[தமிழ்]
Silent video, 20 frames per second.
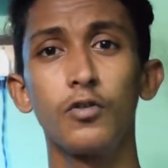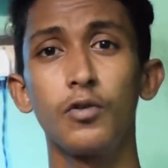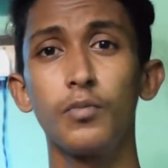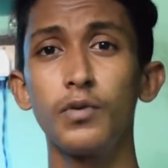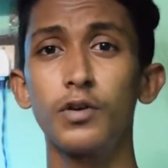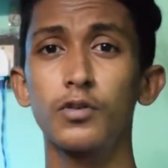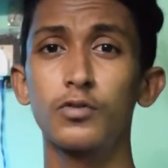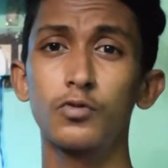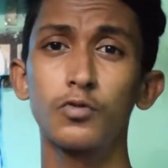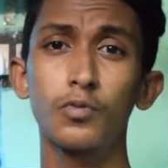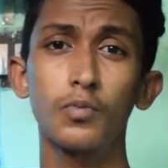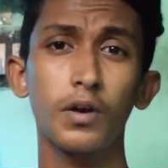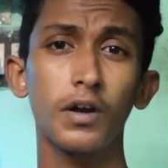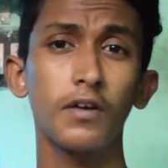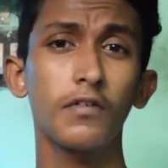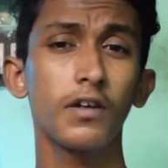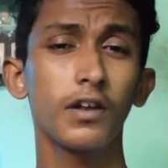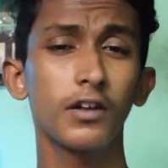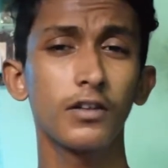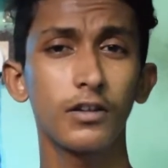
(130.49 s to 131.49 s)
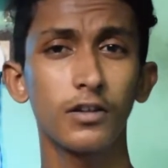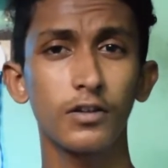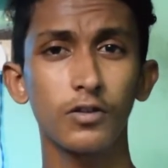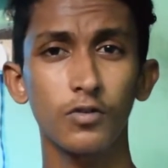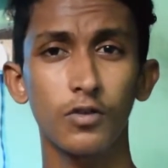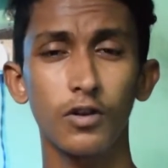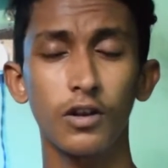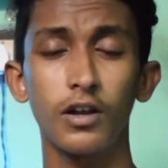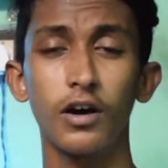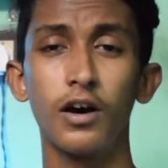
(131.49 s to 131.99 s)
ரொம்ப சூப்பராகவே
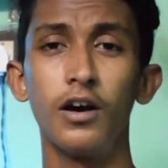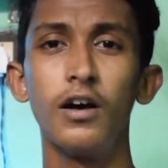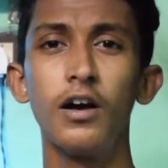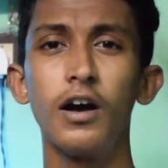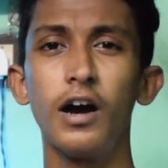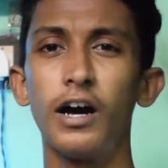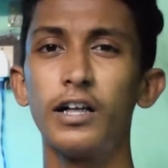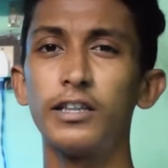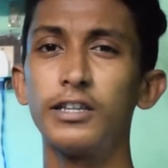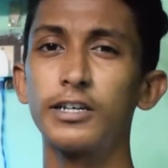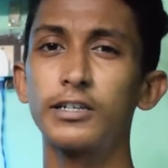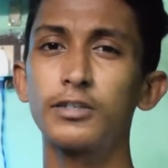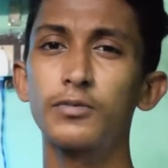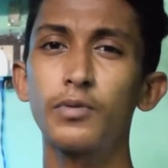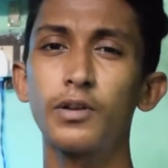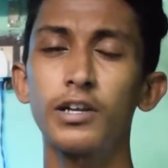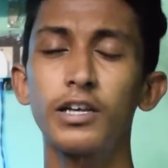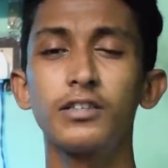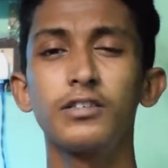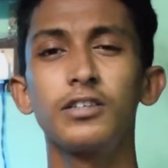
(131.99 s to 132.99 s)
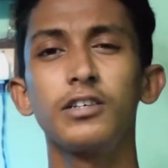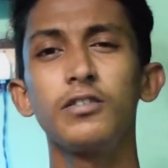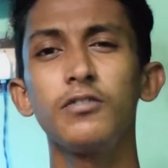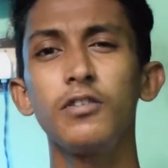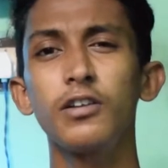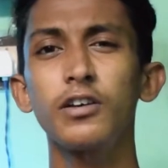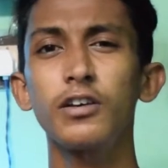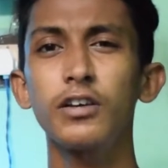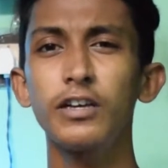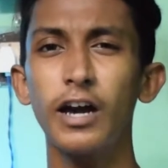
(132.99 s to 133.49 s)
இருந்ததுன்னு சொல்லலாம் அந்த எக்ஸ்பீரியன்ஸ் இது
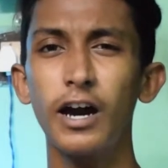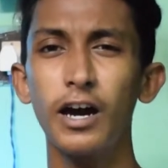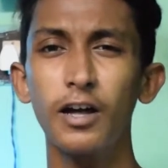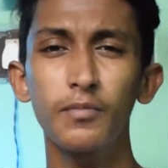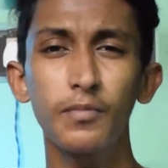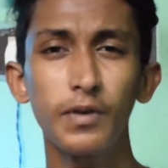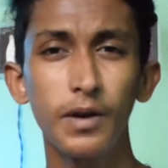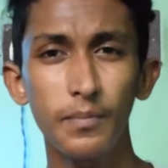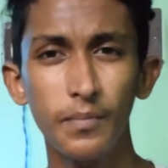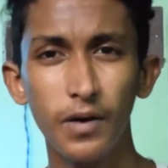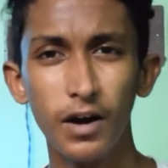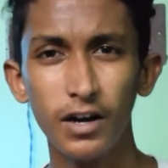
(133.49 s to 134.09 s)
வரைக்கும் யாருமே